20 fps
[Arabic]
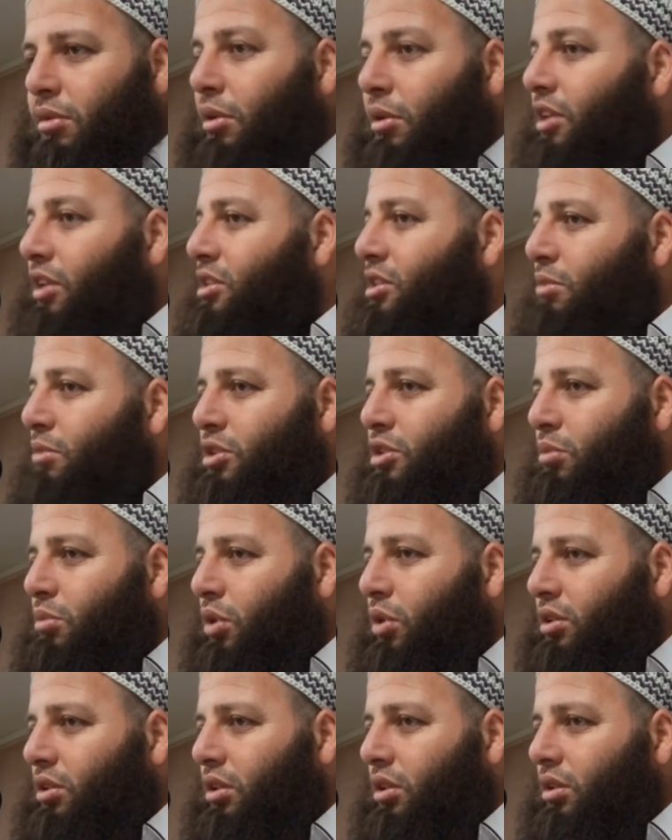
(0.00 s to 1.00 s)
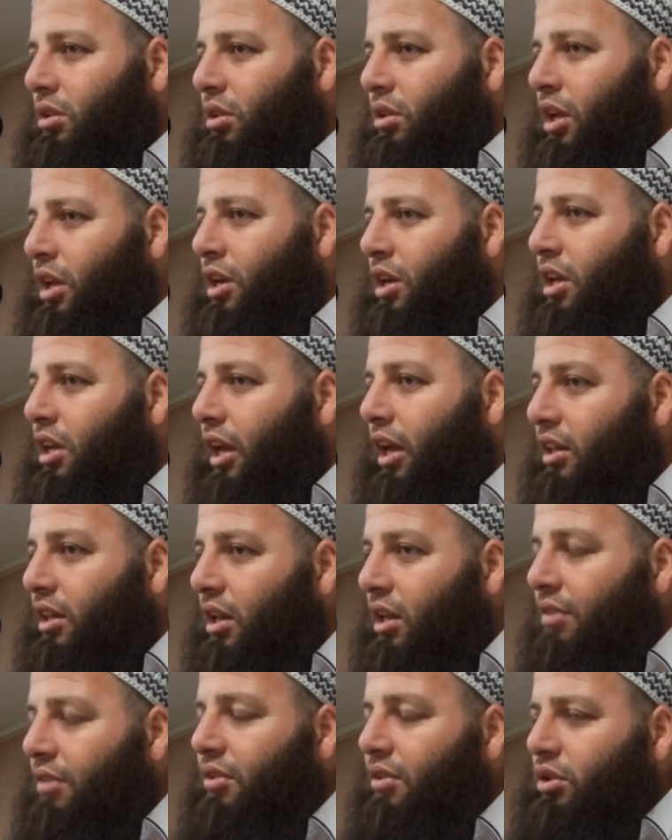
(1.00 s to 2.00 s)
ما كتسماش مواطن يعني اللي
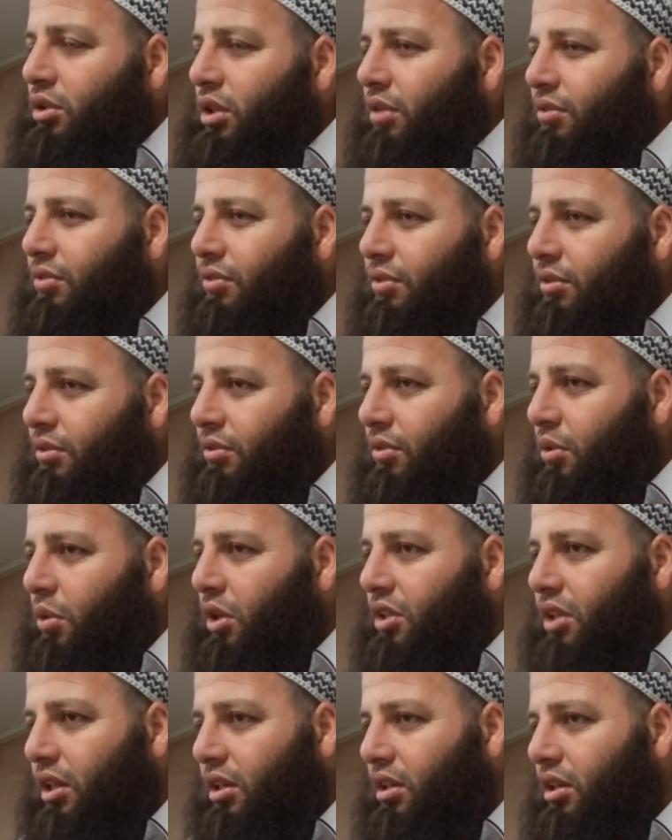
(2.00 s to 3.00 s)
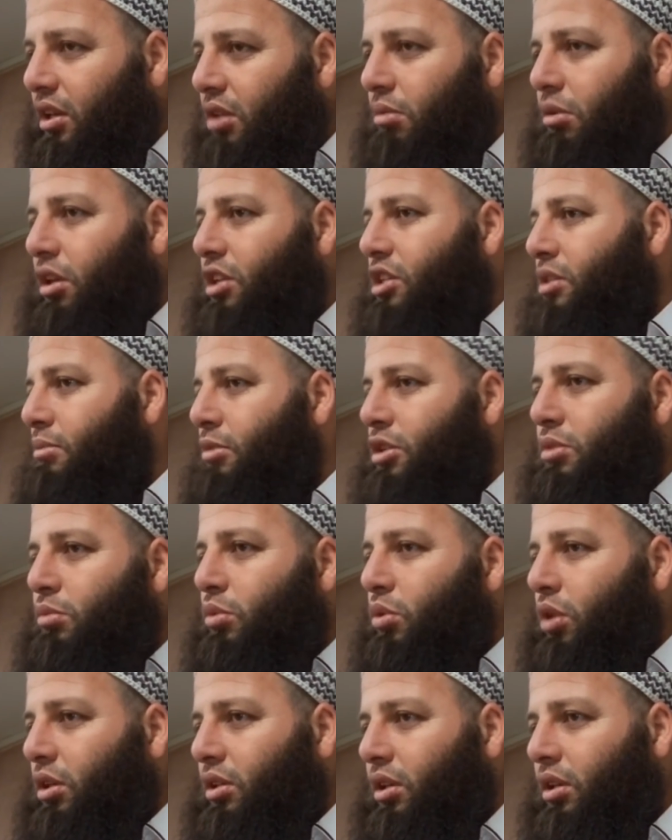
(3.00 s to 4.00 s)
كيدير الفوضى في الوطن ديالو ما كتسماش
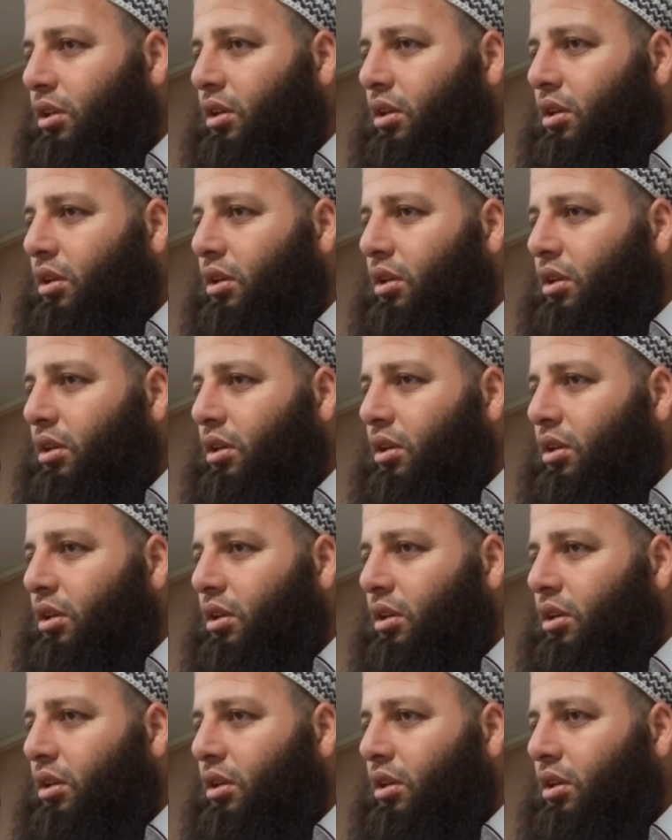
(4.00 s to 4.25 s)
مواطن